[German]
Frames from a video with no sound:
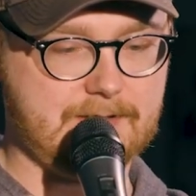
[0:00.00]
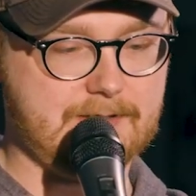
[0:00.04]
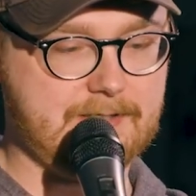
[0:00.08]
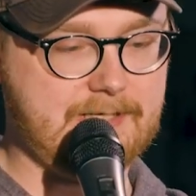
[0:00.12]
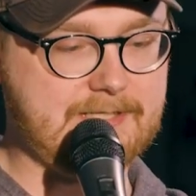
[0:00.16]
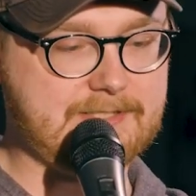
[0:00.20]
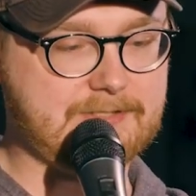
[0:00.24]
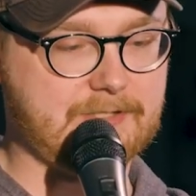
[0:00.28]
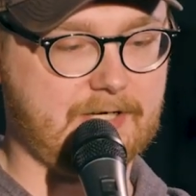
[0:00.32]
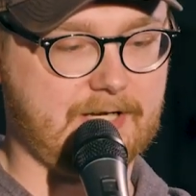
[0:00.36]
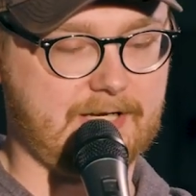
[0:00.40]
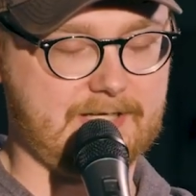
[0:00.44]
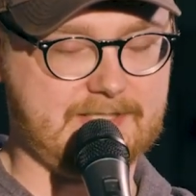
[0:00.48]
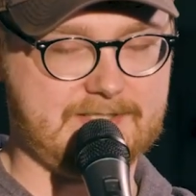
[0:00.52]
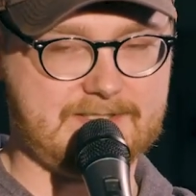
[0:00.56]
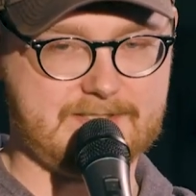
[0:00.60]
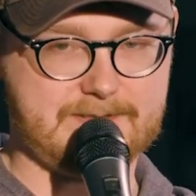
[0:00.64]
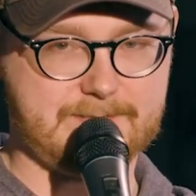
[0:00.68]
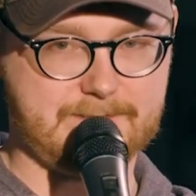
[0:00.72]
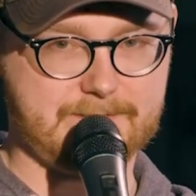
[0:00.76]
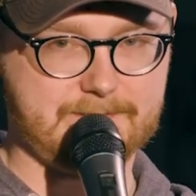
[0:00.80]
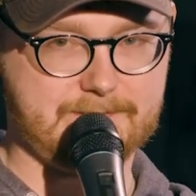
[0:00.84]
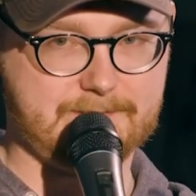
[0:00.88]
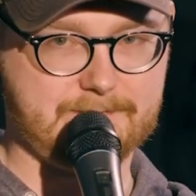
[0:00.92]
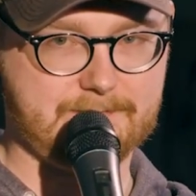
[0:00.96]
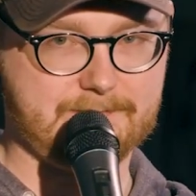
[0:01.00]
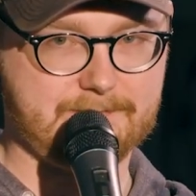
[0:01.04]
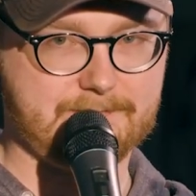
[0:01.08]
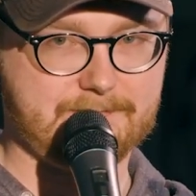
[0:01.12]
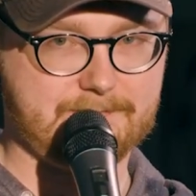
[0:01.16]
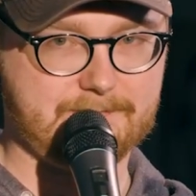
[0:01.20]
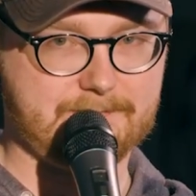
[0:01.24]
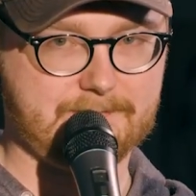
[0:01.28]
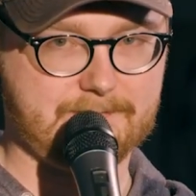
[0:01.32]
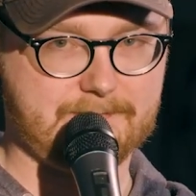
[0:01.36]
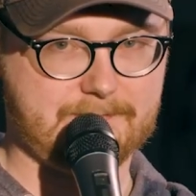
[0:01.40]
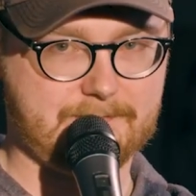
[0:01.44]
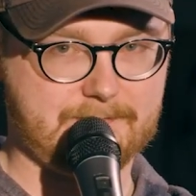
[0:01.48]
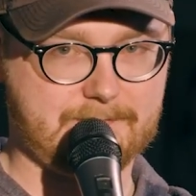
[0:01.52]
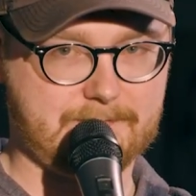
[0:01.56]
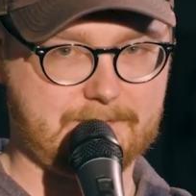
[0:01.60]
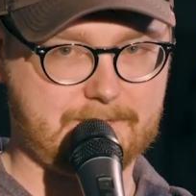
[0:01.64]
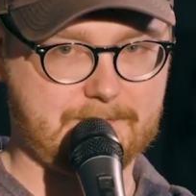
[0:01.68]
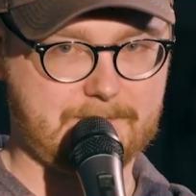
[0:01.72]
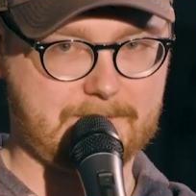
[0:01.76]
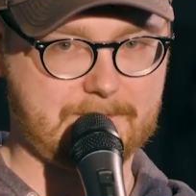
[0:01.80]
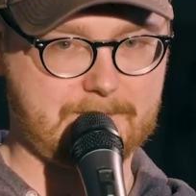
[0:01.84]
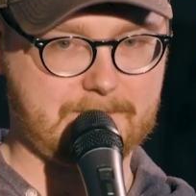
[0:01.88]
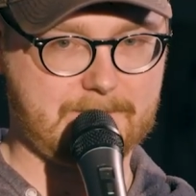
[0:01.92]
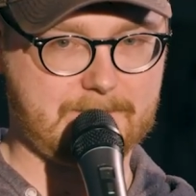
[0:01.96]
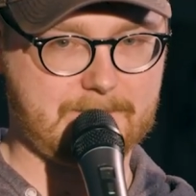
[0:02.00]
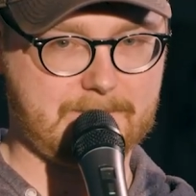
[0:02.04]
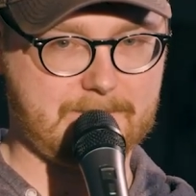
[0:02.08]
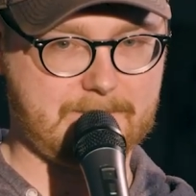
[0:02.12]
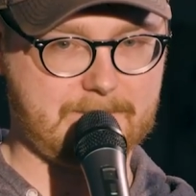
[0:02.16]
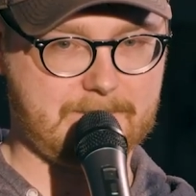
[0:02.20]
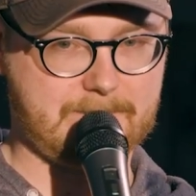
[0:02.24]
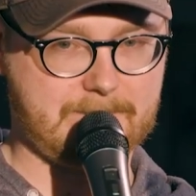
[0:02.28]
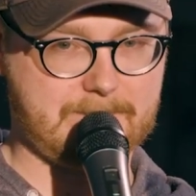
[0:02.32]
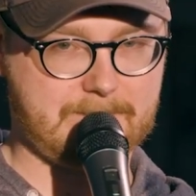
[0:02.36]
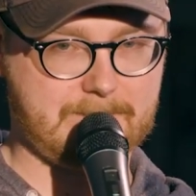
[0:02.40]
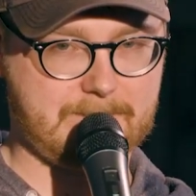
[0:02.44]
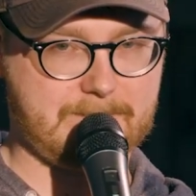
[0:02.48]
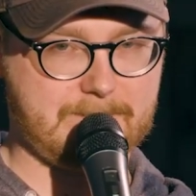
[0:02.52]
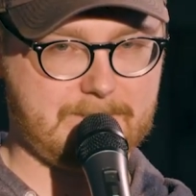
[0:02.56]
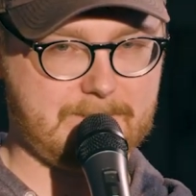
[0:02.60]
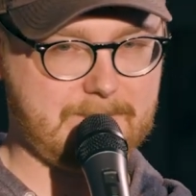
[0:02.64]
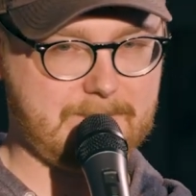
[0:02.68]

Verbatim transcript: Links oder rechts? Rechts.